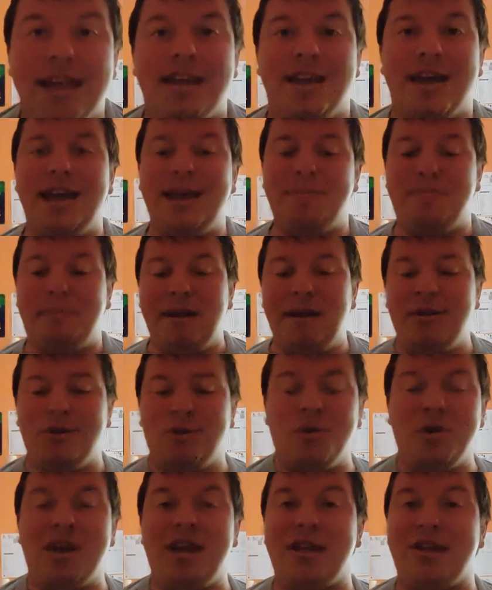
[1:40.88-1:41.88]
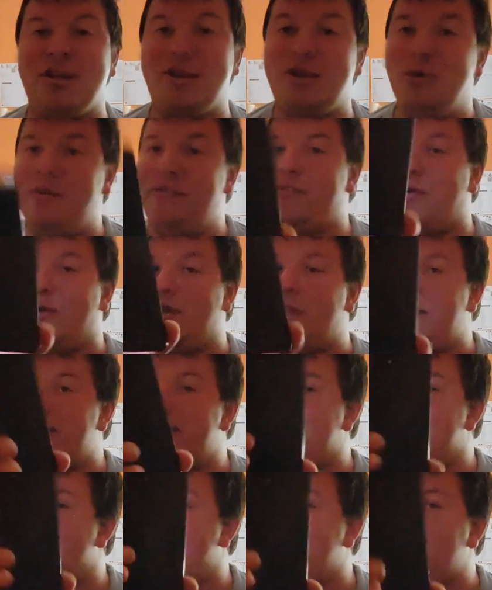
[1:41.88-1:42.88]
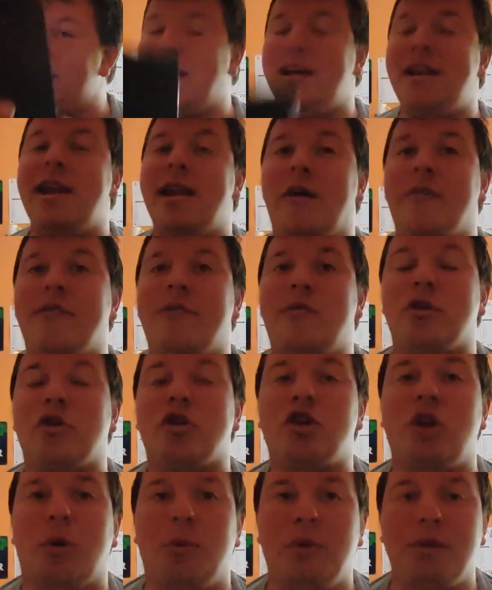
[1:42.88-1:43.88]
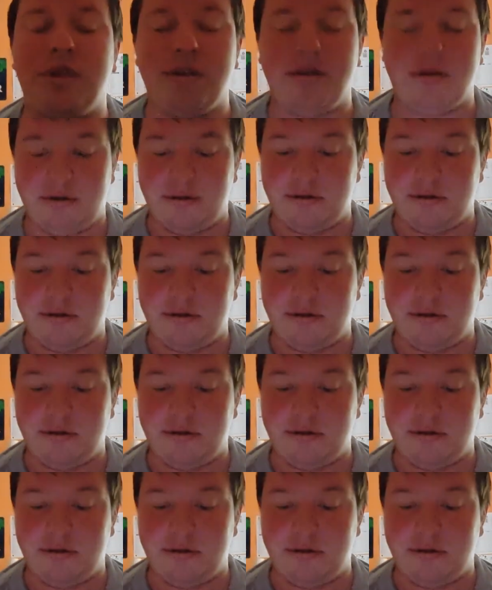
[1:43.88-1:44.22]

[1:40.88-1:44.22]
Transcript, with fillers: Ich bin durch Zufall im Internet auf was gestoßen.